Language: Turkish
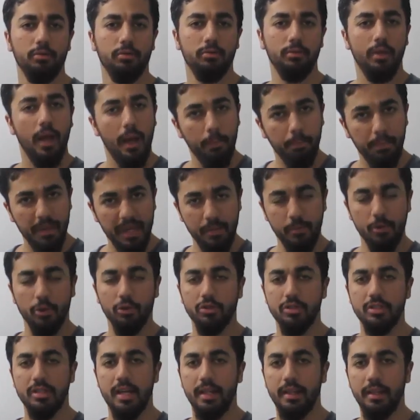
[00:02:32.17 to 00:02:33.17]
Tam 1 milyon
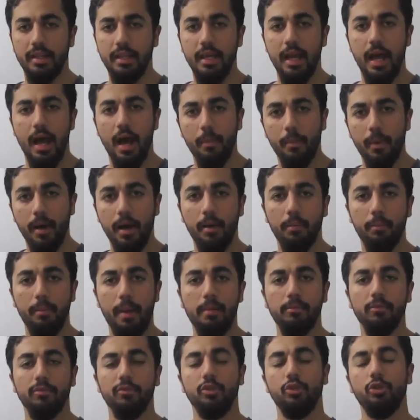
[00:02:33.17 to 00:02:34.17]
izlendi ama
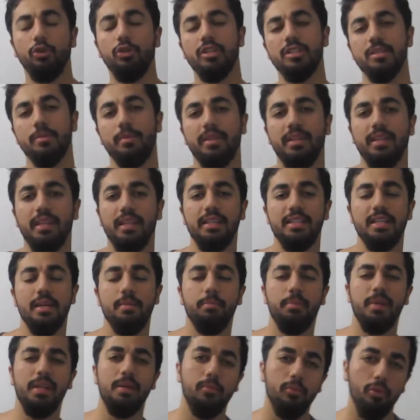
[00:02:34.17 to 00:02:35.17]
ben bu videoyu ne zaman
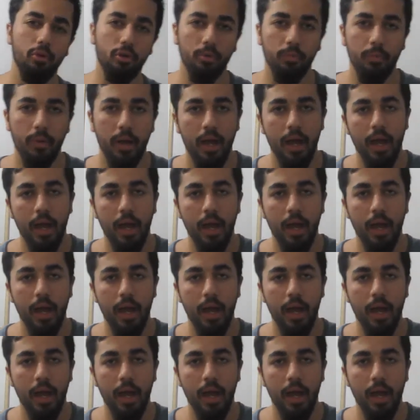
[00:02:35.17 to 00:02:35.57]
editleyeceğimi bilmiyorum.